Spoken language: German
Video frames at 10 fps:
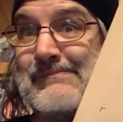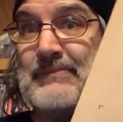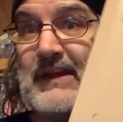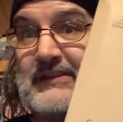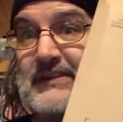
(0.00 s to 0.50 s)

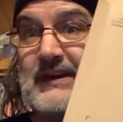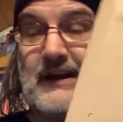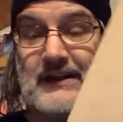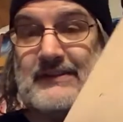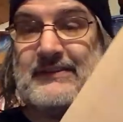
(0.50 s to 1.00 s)
das hier
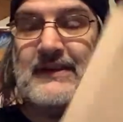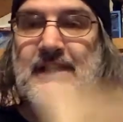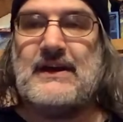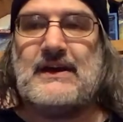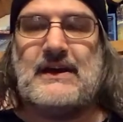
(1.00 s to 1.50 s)
als
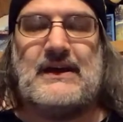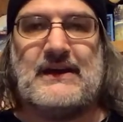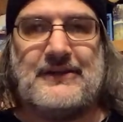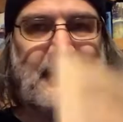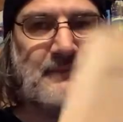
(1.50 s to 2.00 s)

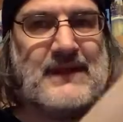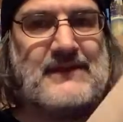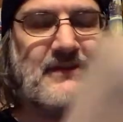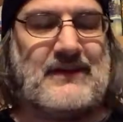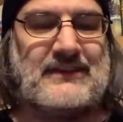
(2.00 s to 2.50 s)
äh,
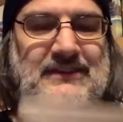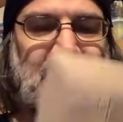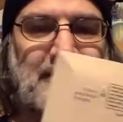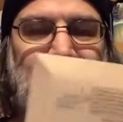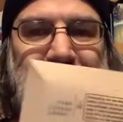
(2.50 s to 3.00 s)
Thumbnail. Wir werden
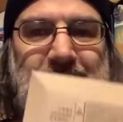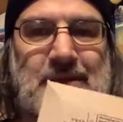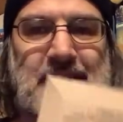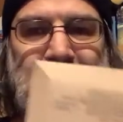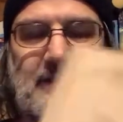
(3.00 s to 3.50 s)
sehen, was es am
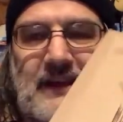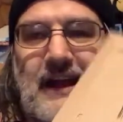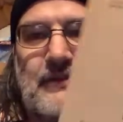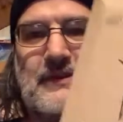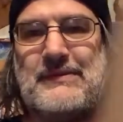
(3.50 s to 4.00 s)
Ende ist.
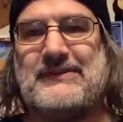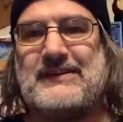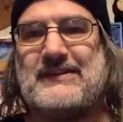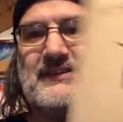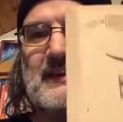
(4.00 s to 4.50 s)
Also, wie man
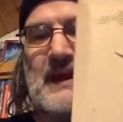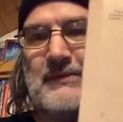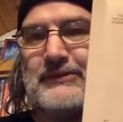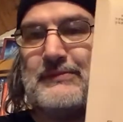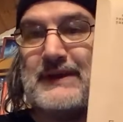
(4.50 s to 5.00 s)
sieht, ist es ein
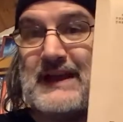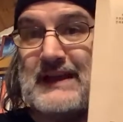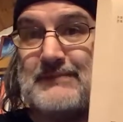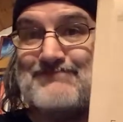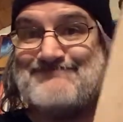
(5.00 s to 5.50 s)

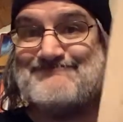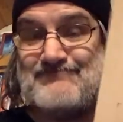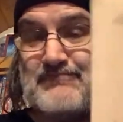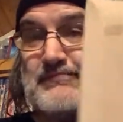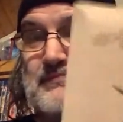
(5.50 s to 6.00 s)
Amazon-Paket.
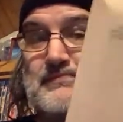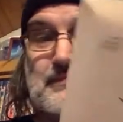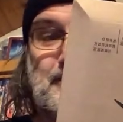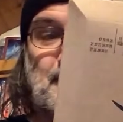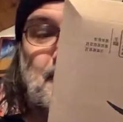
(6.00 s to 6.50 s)

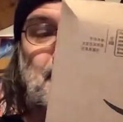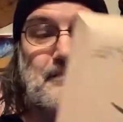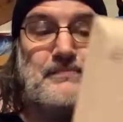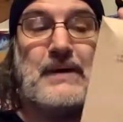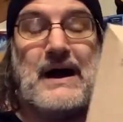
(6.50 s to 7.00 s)

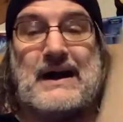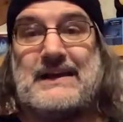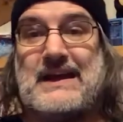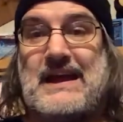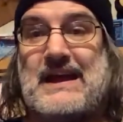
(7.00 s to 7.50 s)

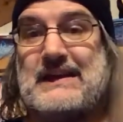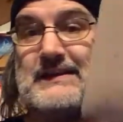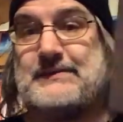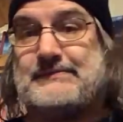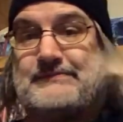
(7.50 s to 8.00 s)
Paket